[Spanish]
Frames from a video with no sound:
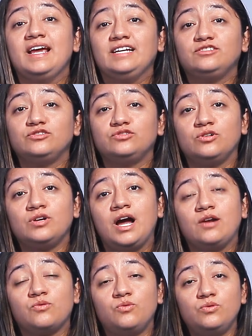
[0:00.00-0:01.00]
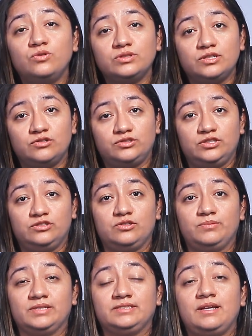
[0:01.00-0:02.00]
Esos son algunos de los
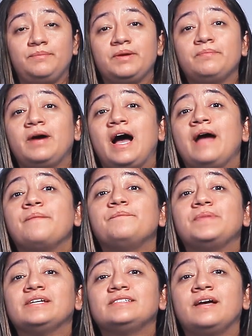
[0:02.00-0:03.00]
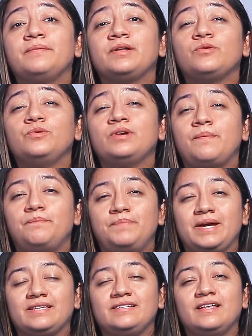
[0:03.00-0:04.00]
síntomas. También ah, empieza a haber una
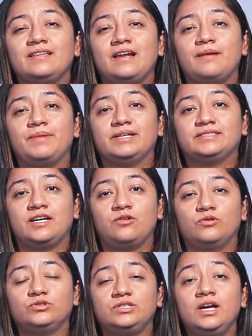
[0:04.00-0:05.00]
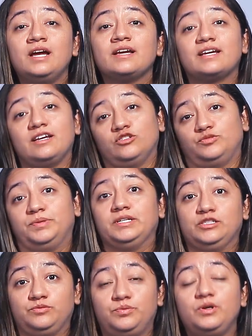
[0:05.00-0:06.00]
pérdida de la masa ósea que nos
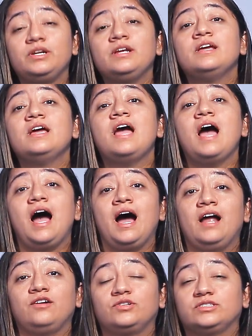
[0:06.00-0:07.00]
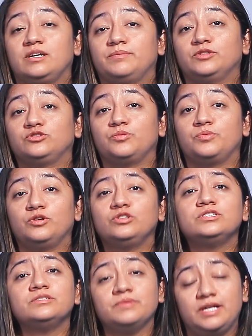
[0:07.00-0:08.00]
predispone a lo que se llama osteoporosis.